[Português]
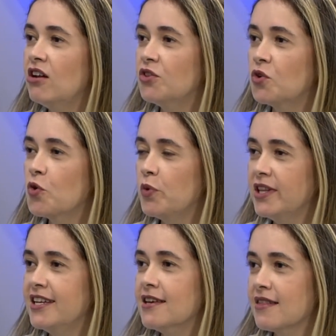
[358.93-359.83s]
eletrônico
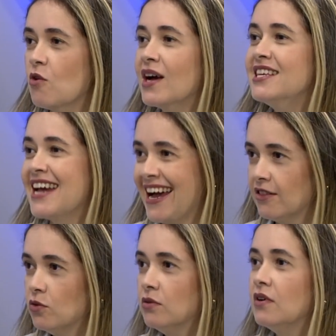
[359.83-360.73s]
poderia ser um
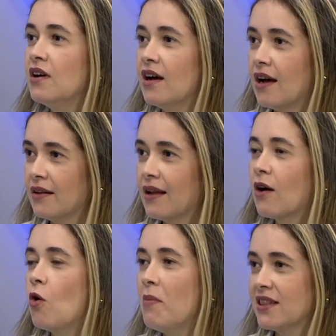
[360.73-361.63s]
aliado a
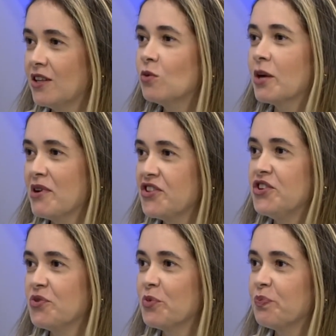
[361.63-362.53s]
combater o
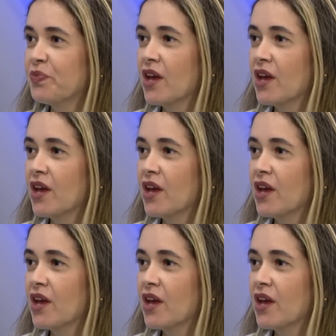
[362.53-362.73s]
tabagismo.